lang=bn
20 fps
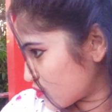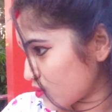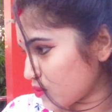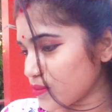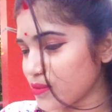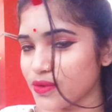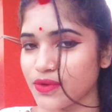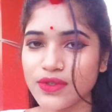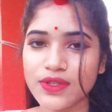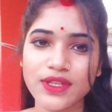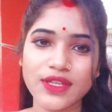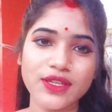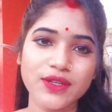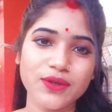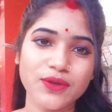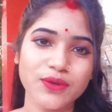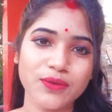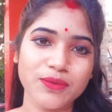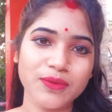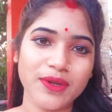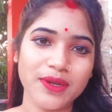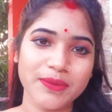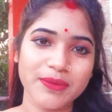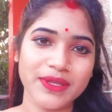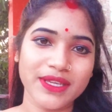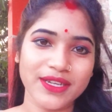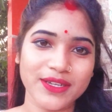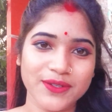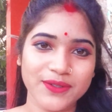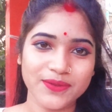তবু কি করব
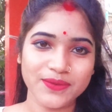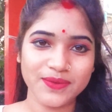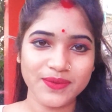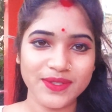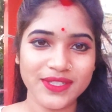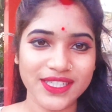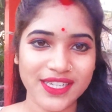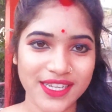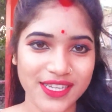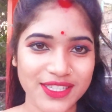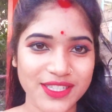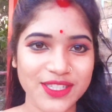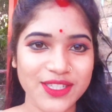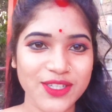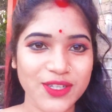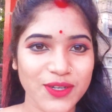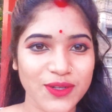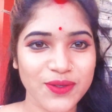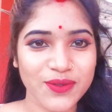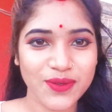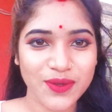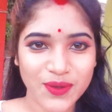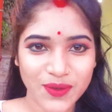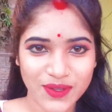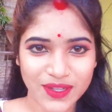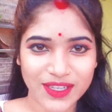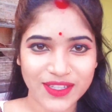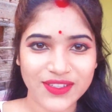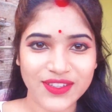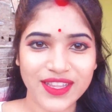আমি এখন সেয়েছি যখন
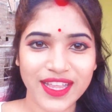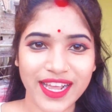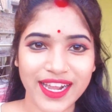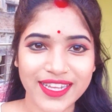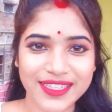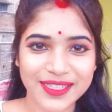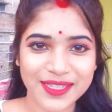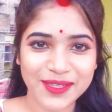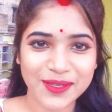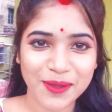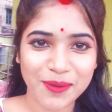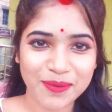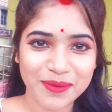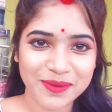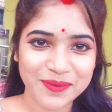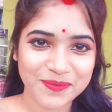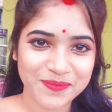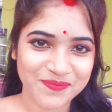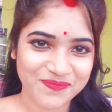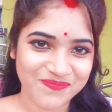লোককে তো দেখাতেই হবে